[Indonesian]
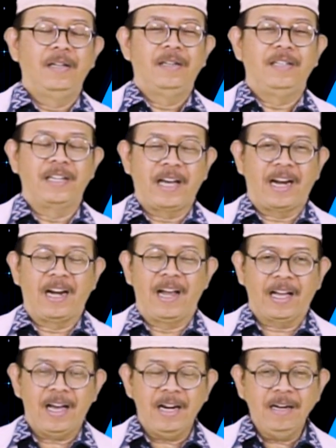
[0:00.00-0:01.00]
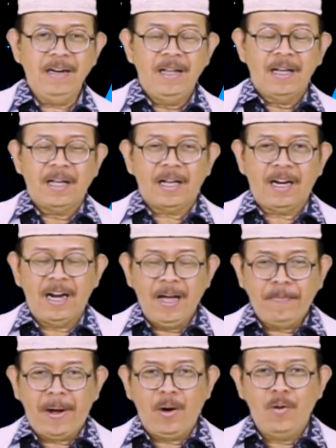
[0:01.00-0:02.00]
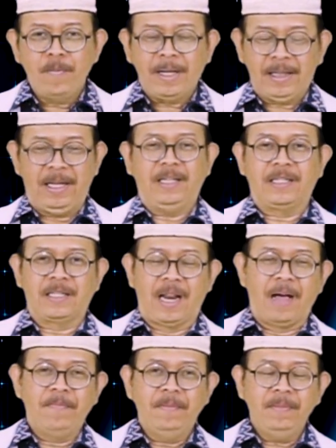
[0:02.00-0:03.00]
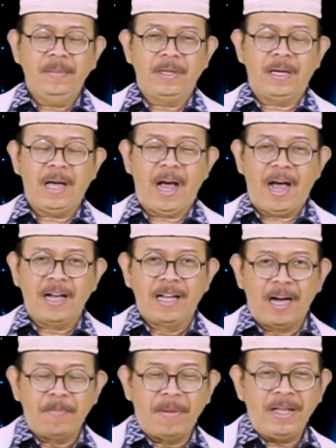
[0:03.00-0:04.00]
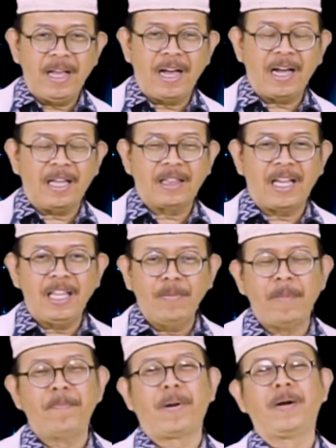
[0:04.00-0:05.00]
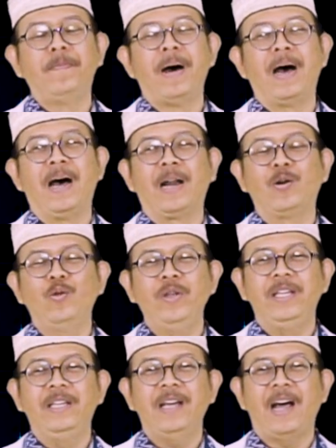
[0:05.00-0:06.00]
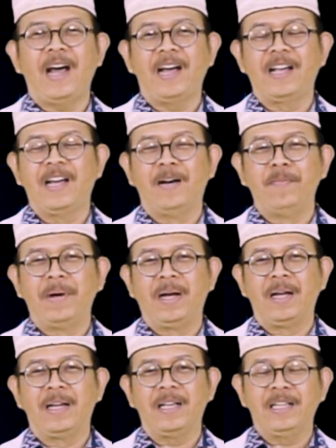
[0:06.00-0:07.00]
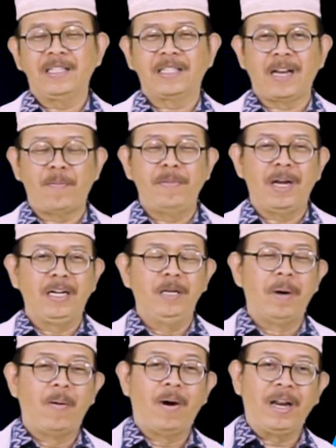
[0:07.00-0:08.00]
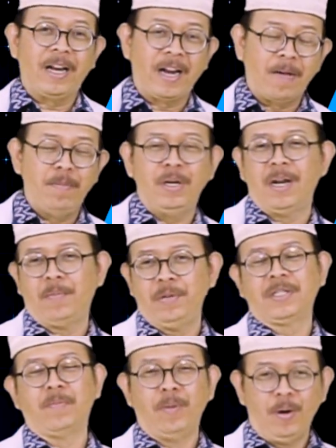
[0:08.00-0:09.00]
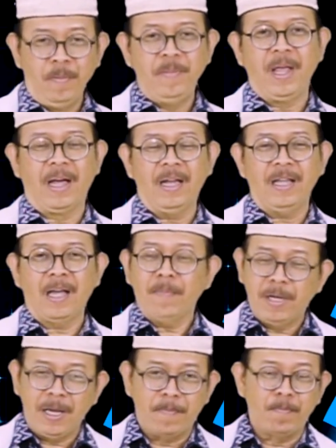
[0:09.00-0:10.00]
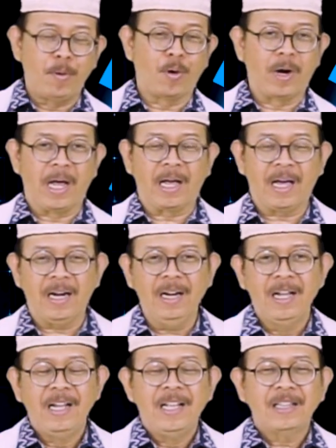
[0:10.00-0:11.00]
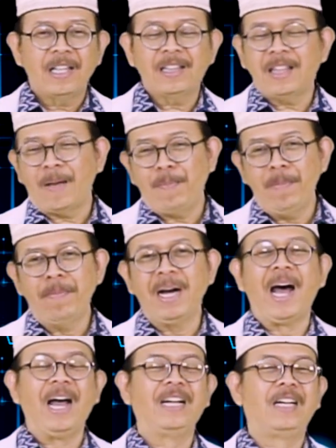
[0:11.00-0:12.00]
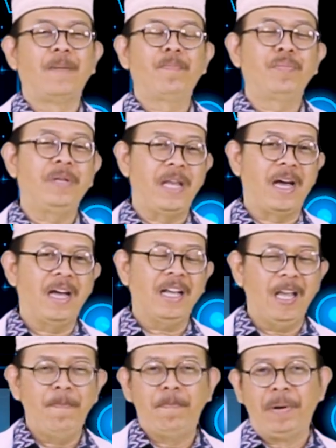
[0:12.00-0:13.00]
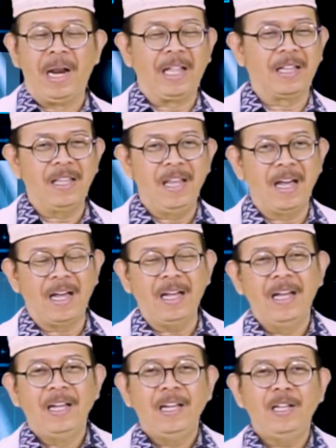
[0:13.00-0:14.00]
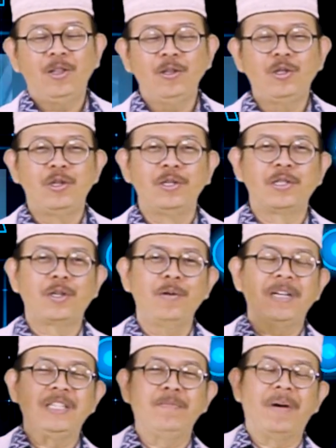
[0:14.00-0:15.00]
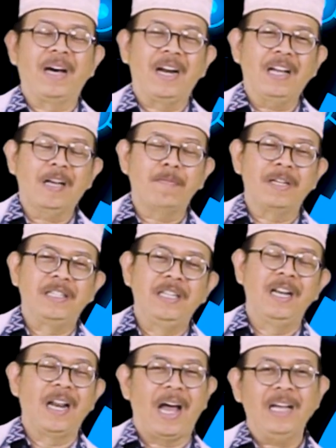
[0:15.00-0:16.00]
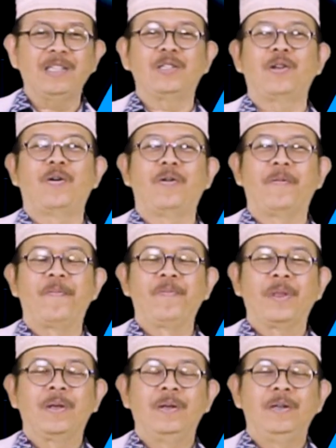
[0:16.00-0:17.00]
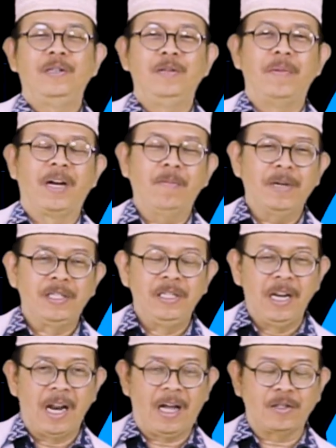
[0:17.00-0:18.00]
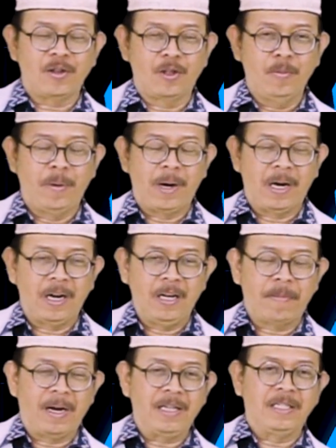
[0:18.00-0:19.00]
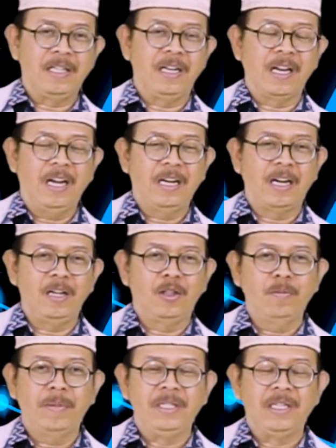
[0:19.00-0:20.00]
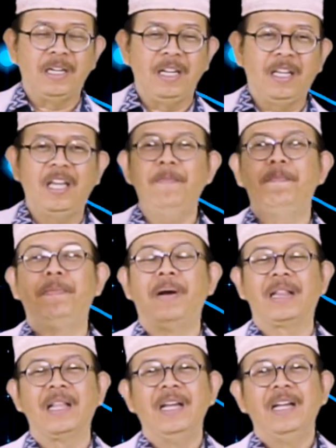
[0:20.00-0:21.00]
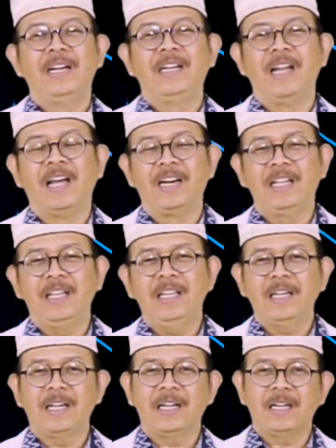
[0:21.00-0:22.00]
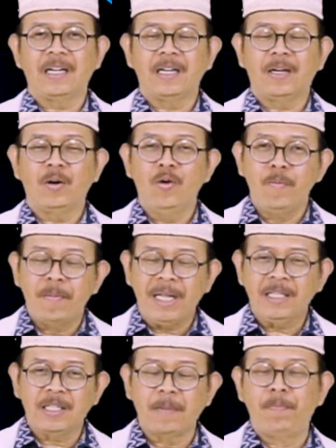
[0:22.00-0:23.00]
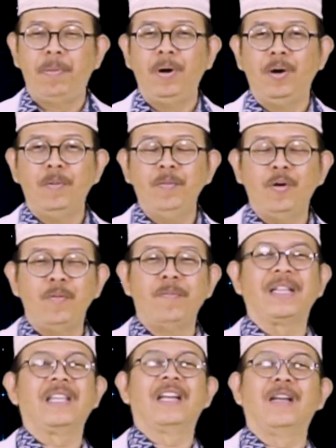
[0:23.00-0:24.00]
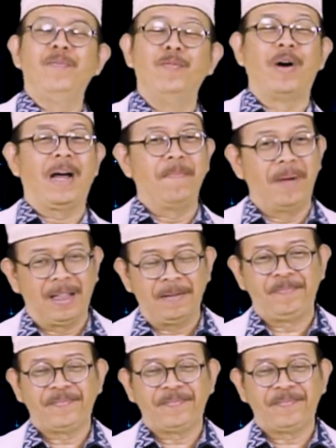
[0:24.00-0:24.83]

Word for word: Dikarenakan kenapa umat Islam ya, agama yang katanya memperbaharui agama Islam yang dibawa oleh nabi-nabi sebelumnya ya, menyempurnakan, tetapi menghadapnya kiblatnya itu justru masih mengarah ke Masjidil Aqsa di mana Masjidil Aqsa itu berada di Palestina dan itu menjadi kiblat dari uh, umat sebelum umatnya Nabi Muhammad.